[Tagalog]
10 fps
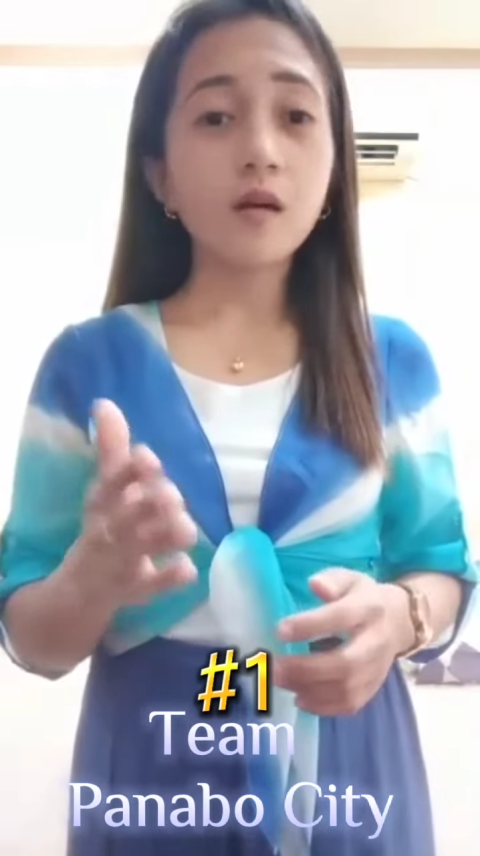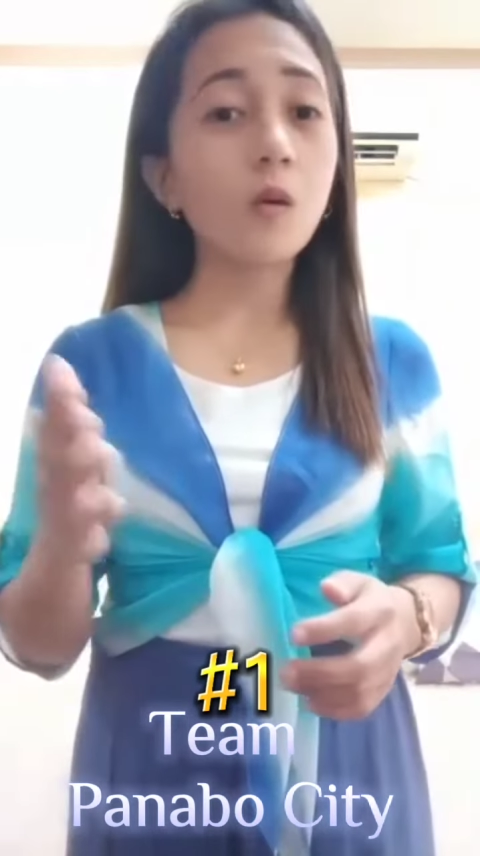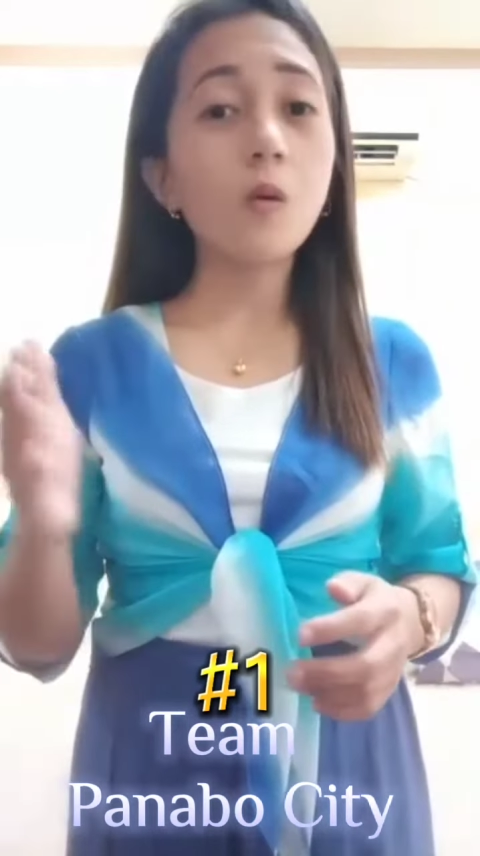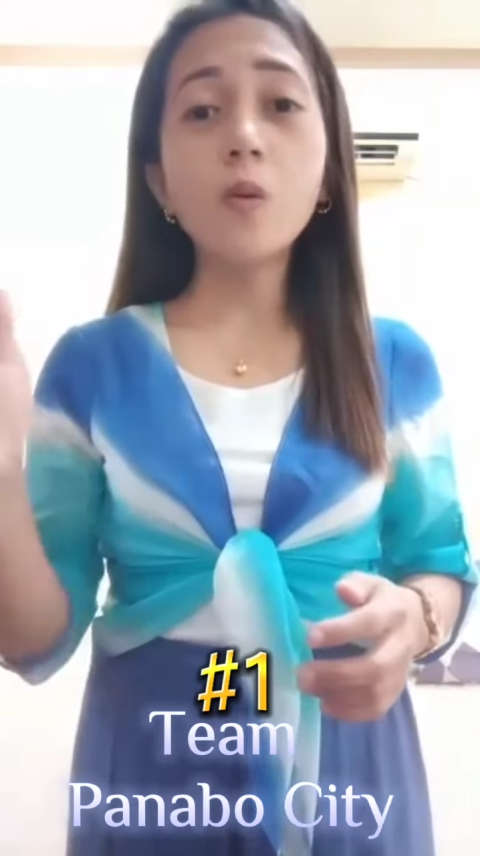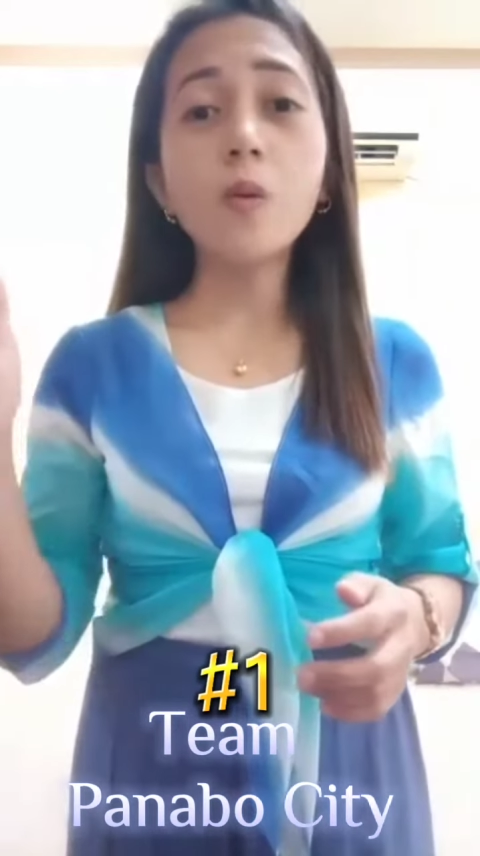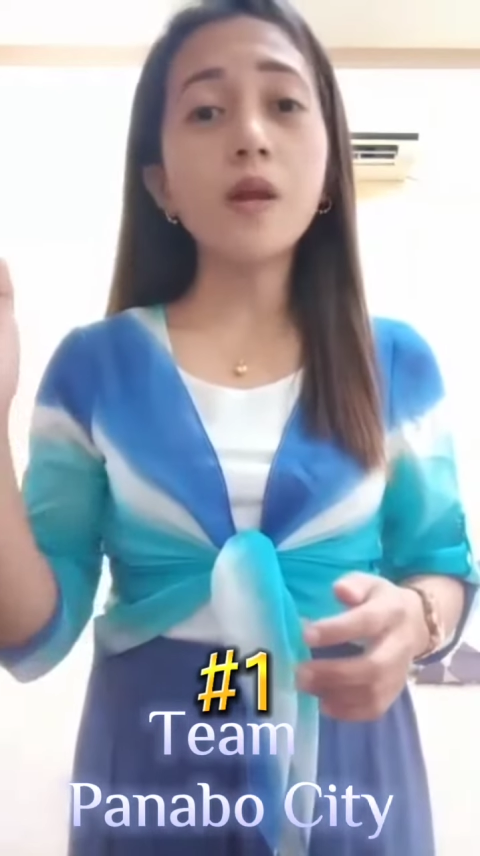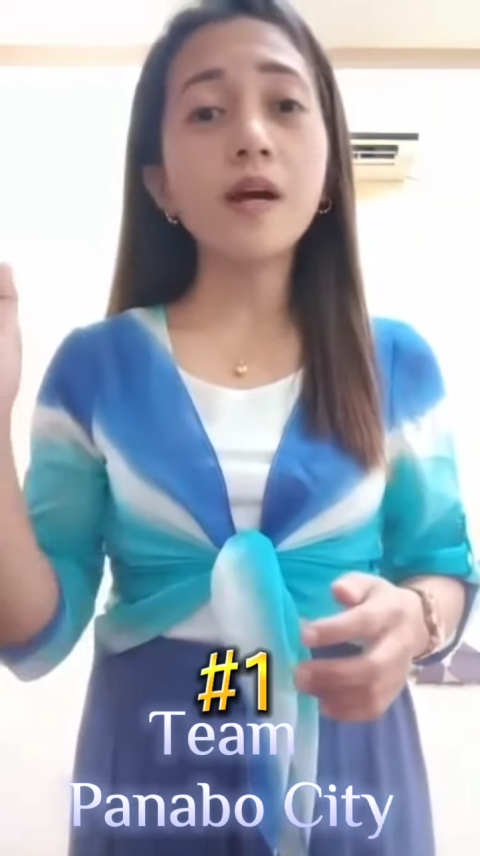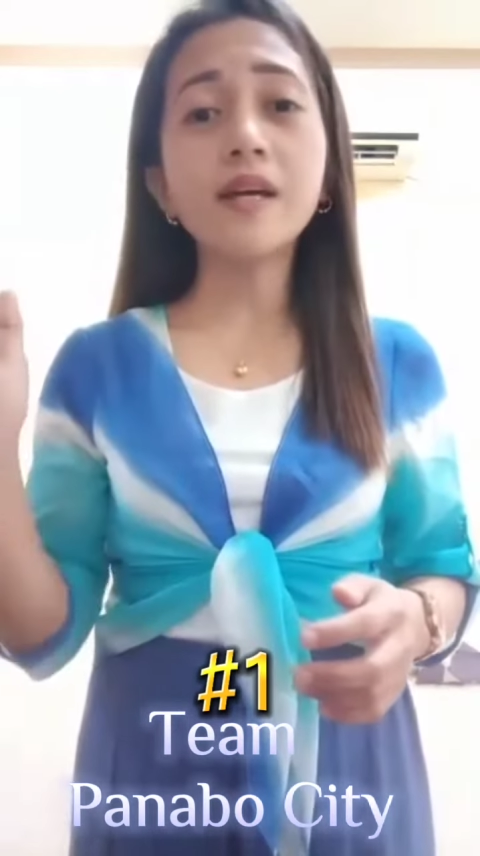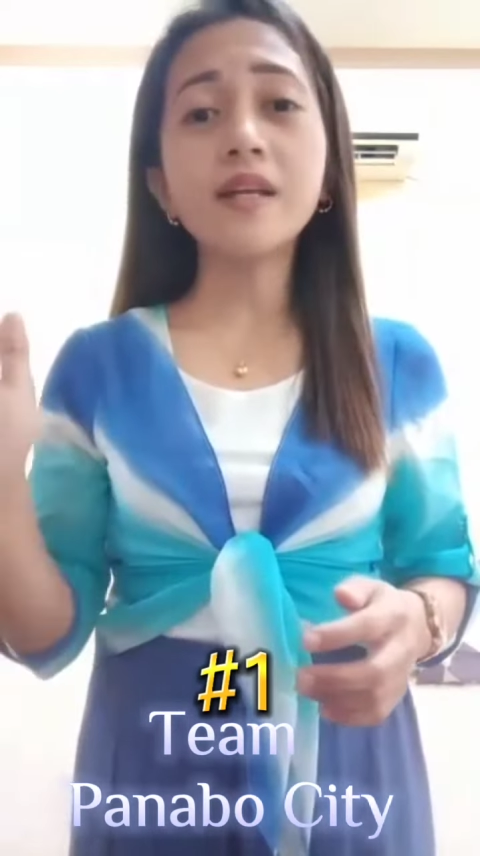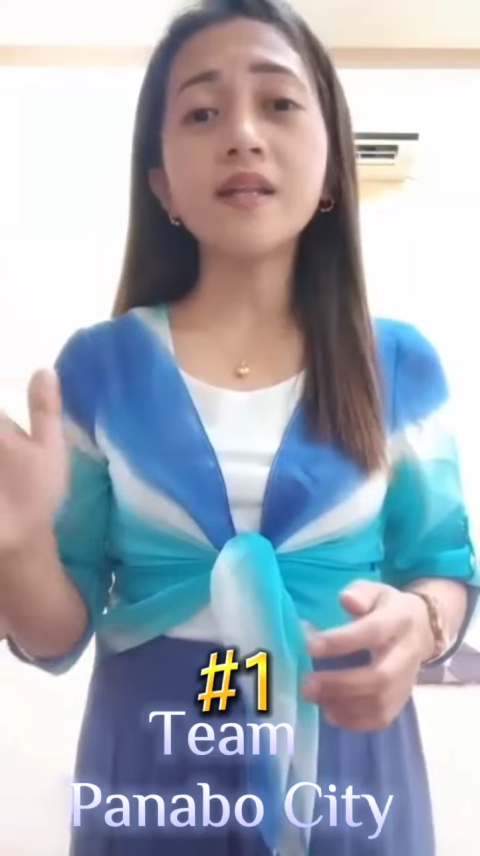
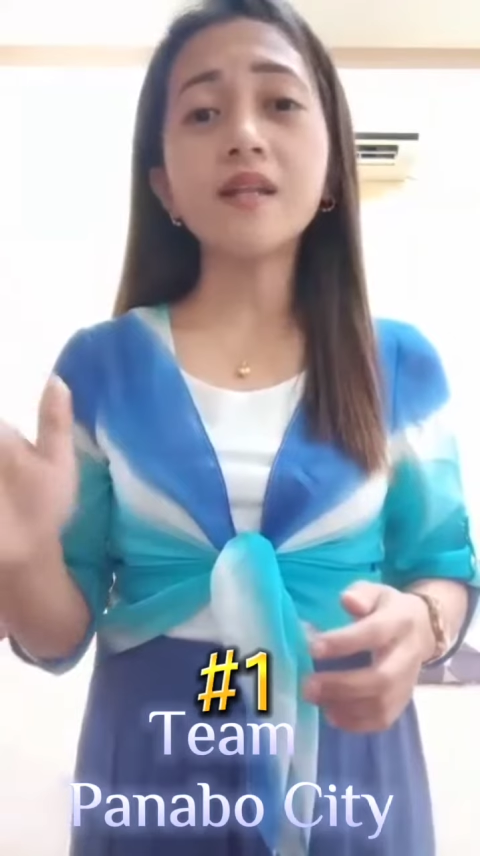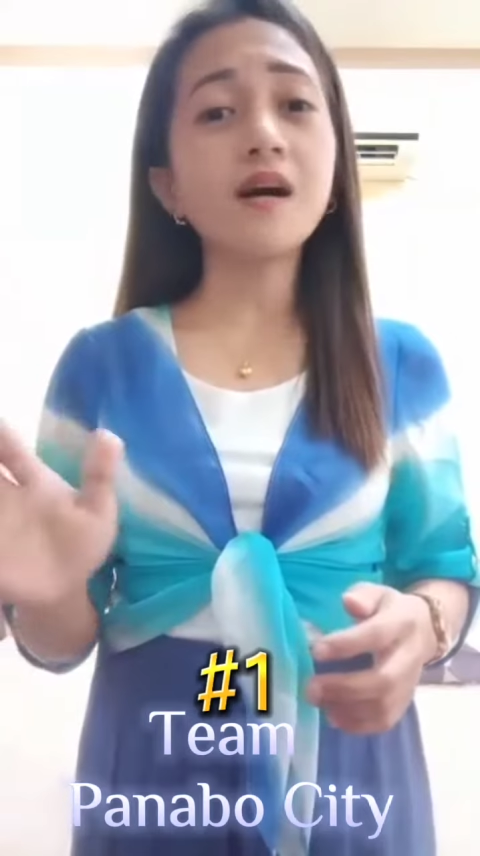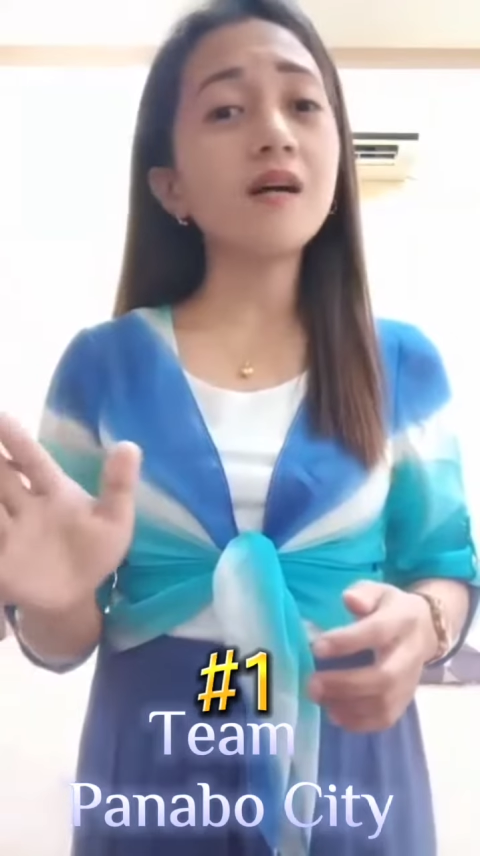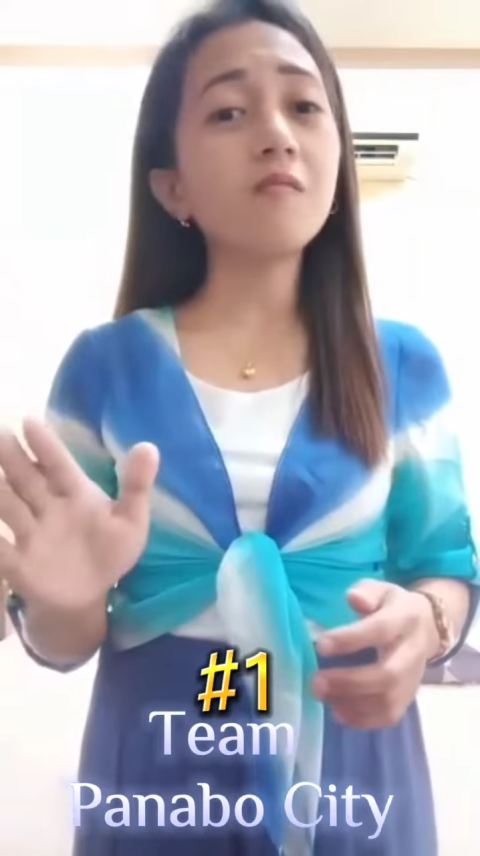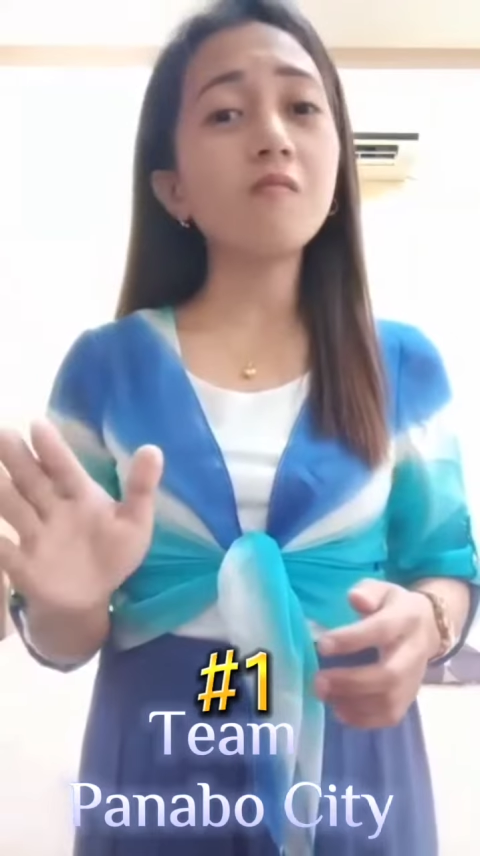kulay ng